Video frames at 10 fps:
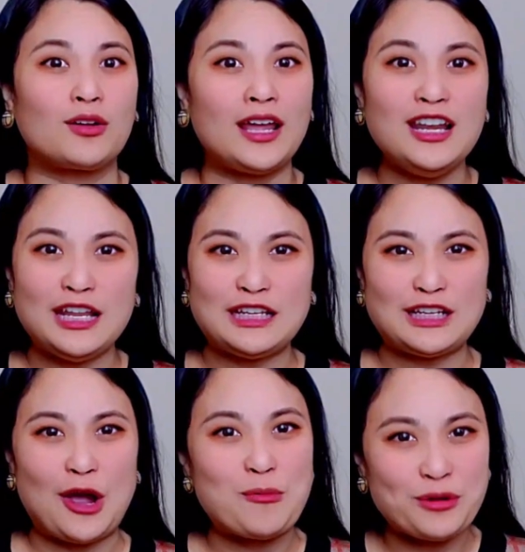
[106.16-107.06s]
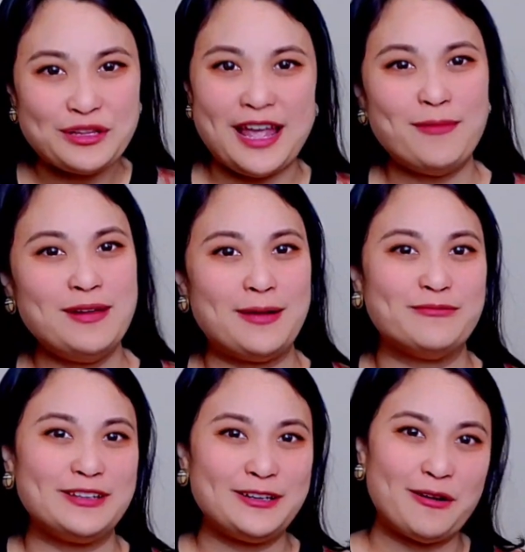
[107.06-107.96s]
Khánh Linh không có dám
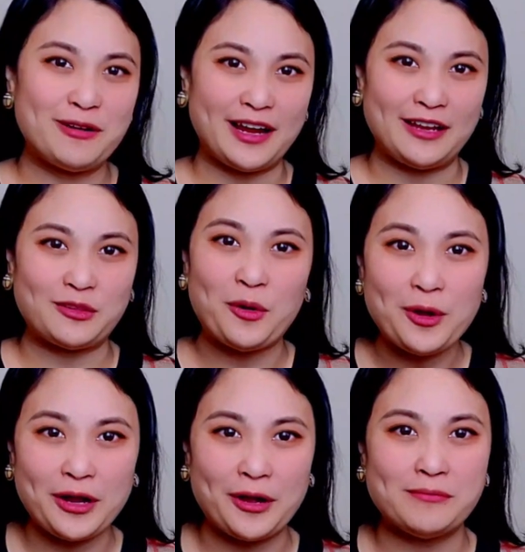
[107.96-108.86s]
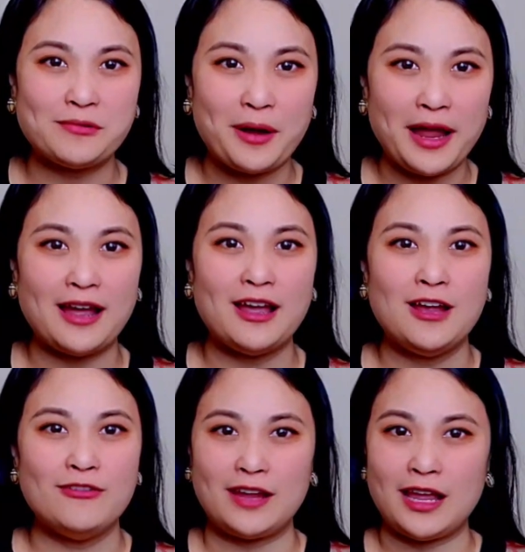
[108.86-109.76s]
làm video ngày tối hôm ngày hôm qua
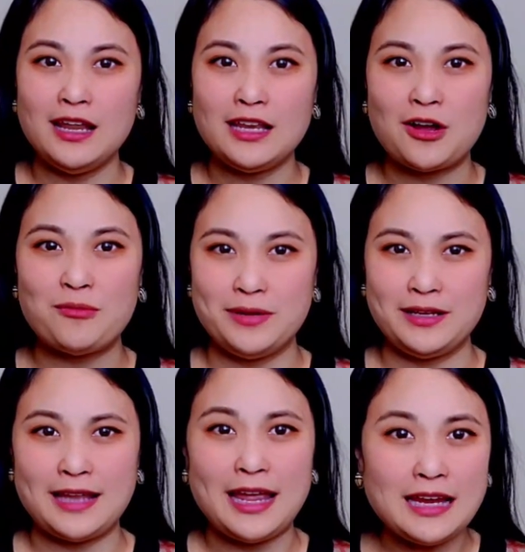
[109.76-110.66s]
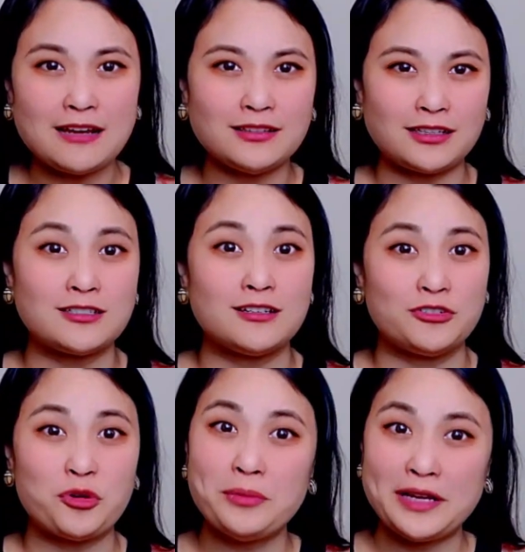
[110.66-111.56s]
vì Khánh Linh không biết đây có thật
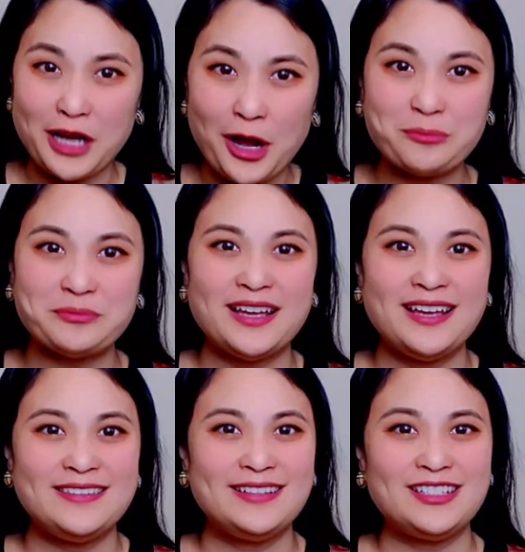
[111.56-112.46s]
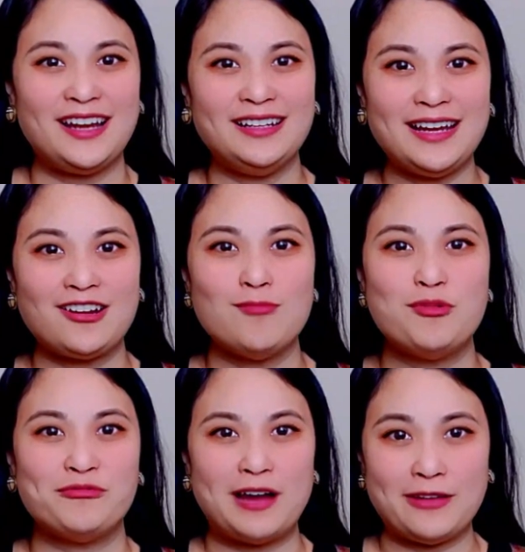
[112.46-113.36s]
sự đúng hay không. Nhưng sáng nay có
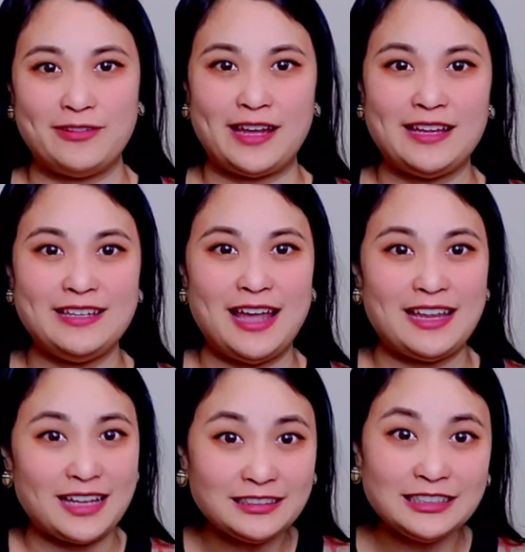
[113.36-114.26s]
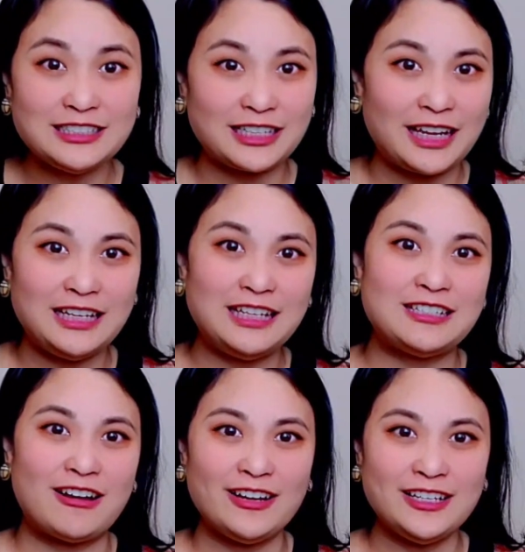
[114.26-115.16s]
một vài vị khán giả nhắn tin cho Khánh
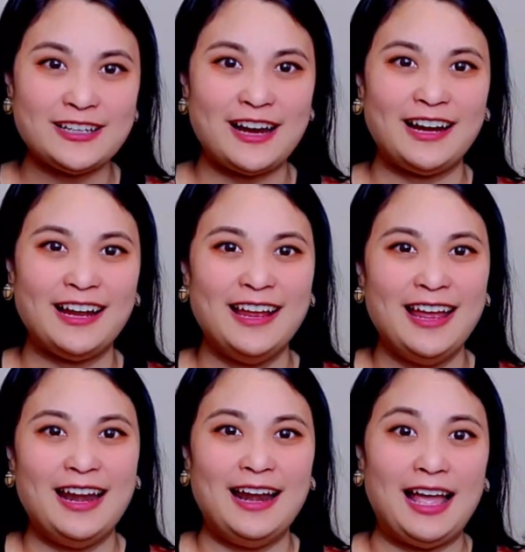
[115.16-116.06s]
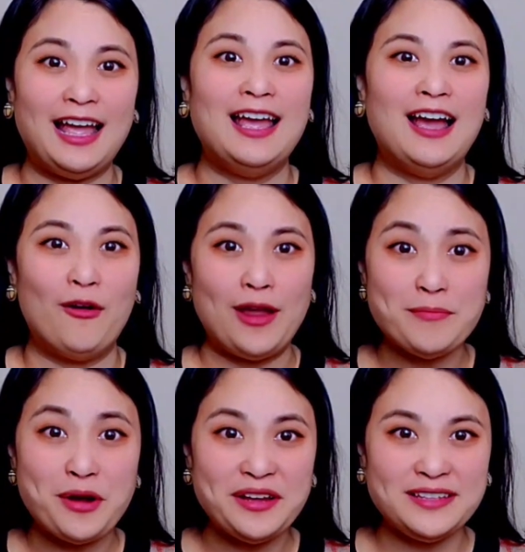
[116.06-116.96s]
Linh nói rằng á, là ồ
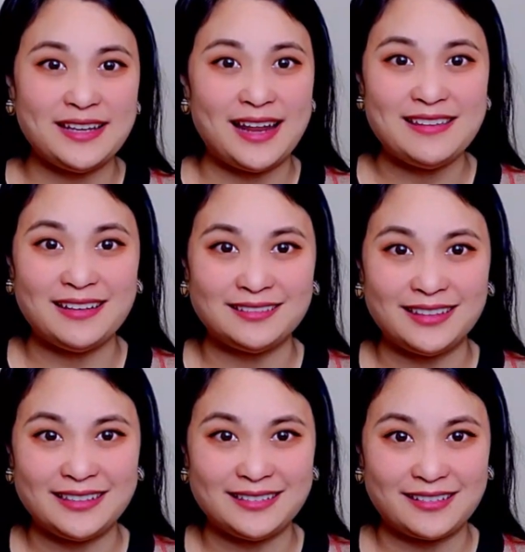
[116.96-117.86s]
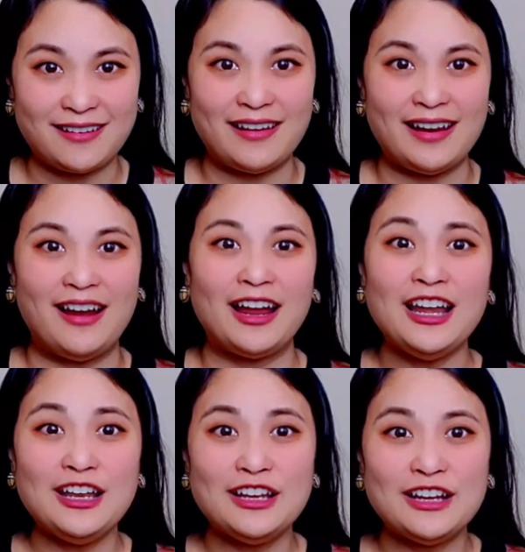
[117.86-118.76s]
em ơi chị đã nhận tiền được rồi à,
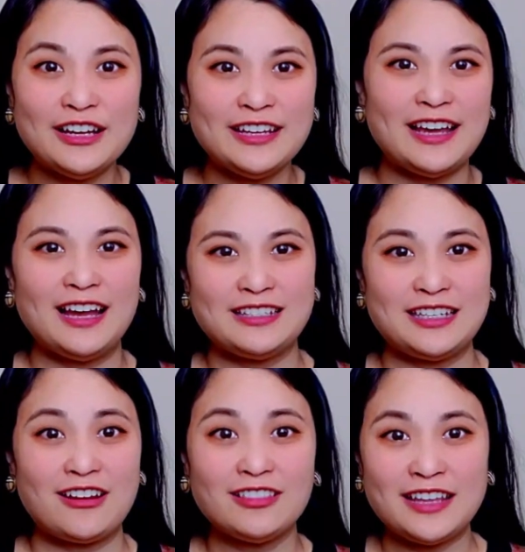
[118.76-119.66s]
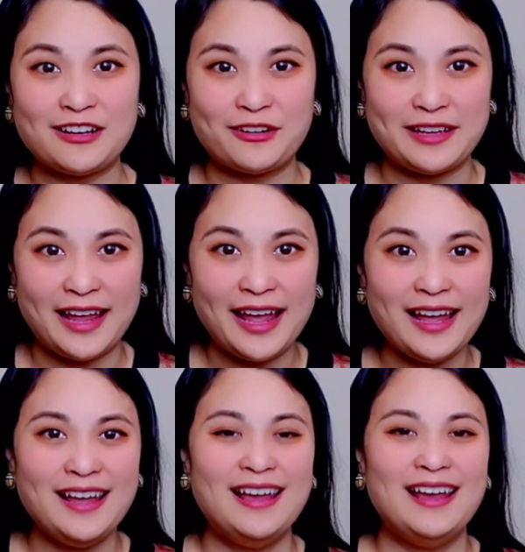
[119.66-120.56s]
khánh linh ơi à, chị có tiền rồi nhé